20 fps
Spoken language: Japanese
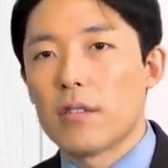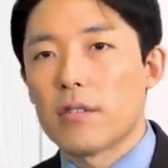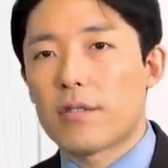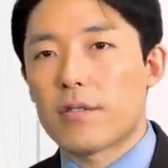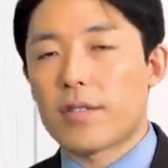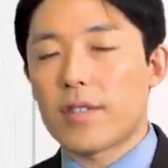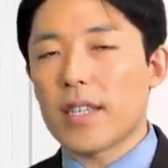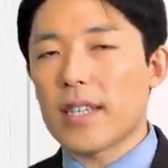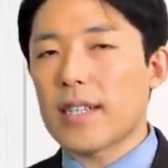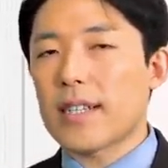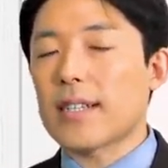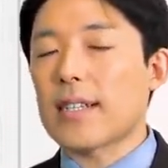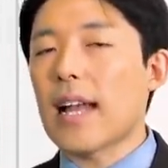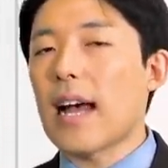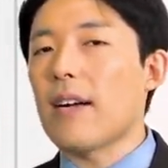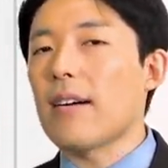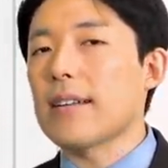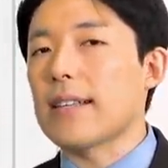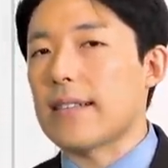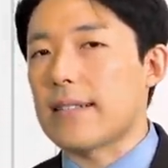
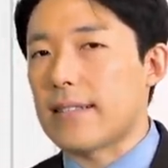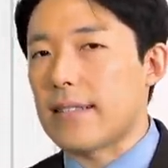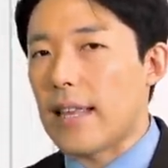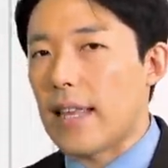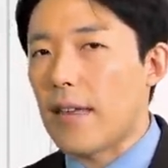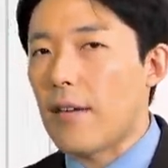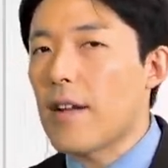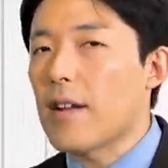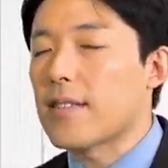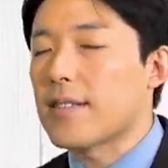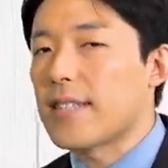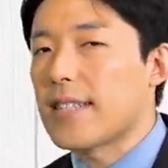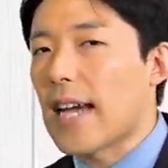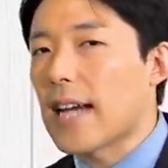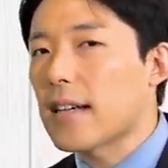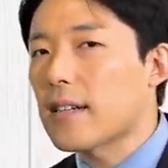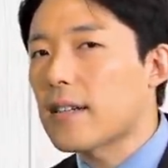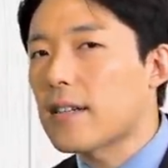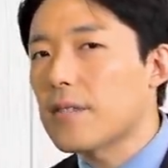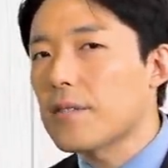ツイッターはですねいわゆる
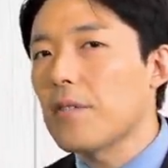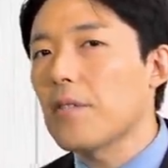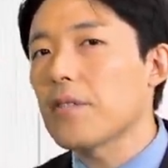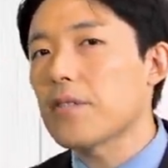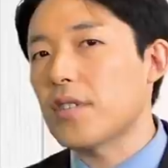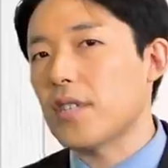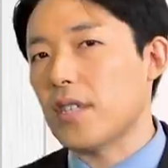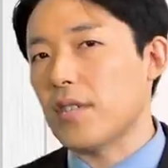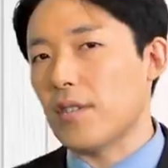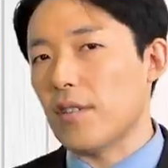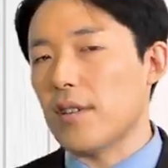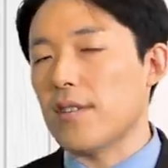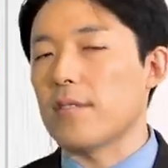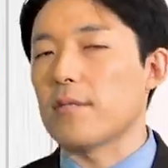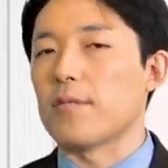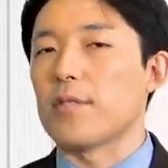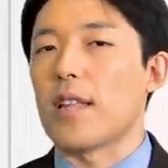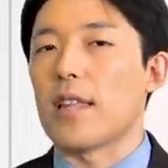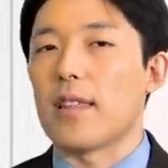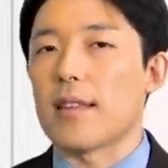ジャック・ドーシーの
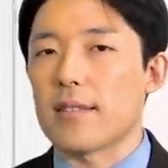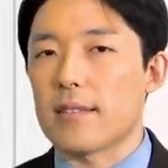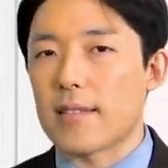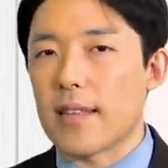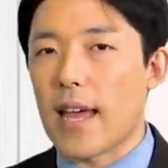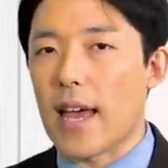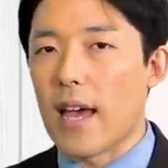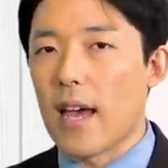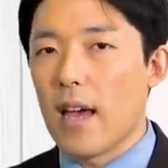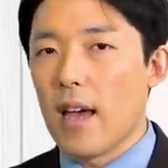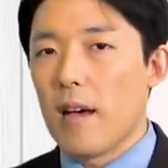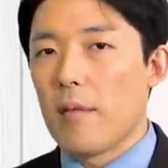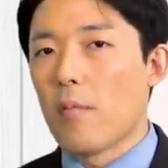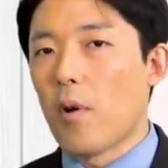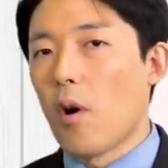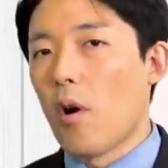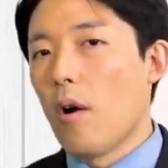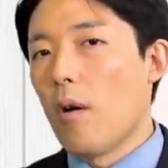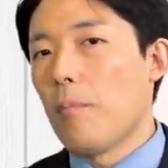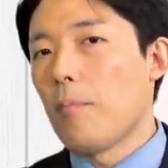イズムでですね
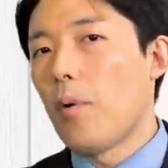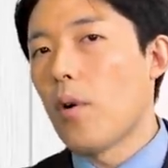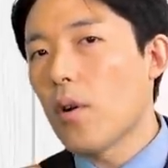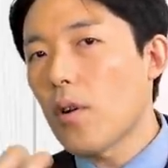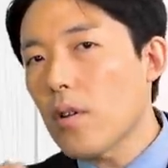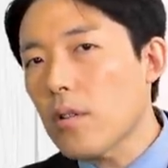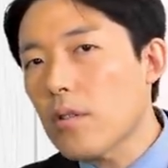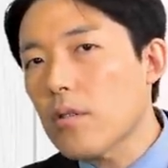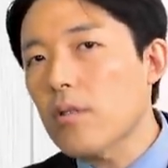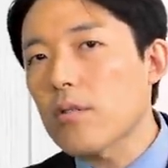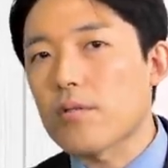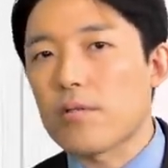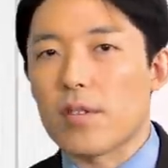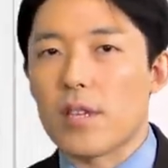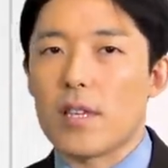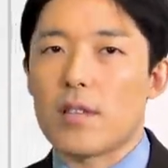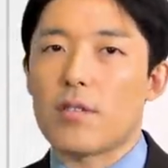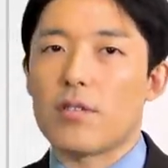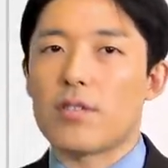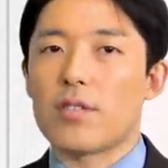もうポロッと
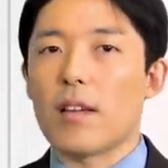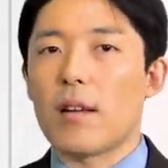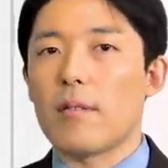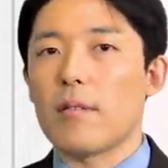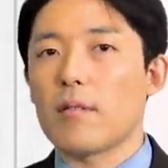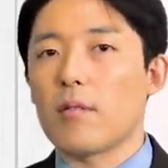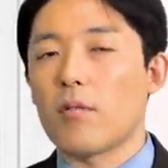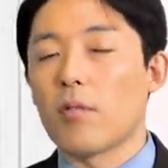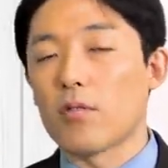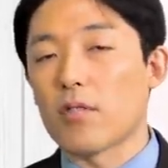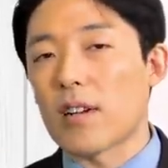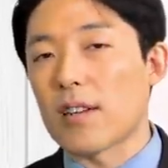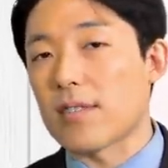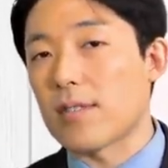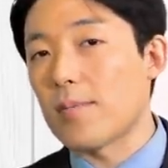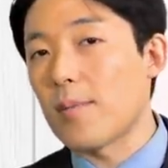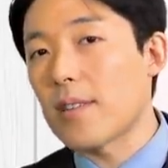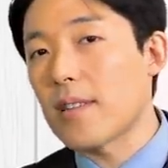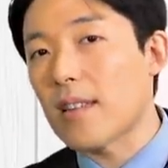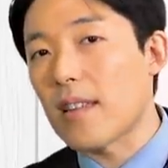ツイートしたことが
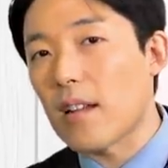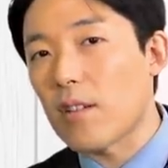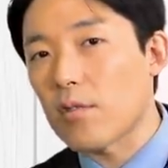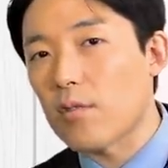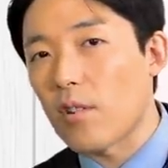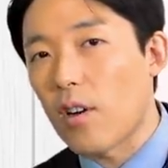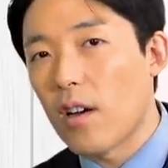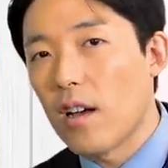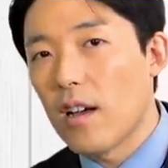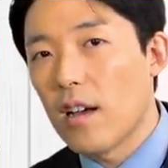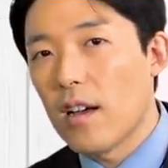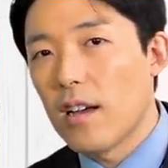全てだろと。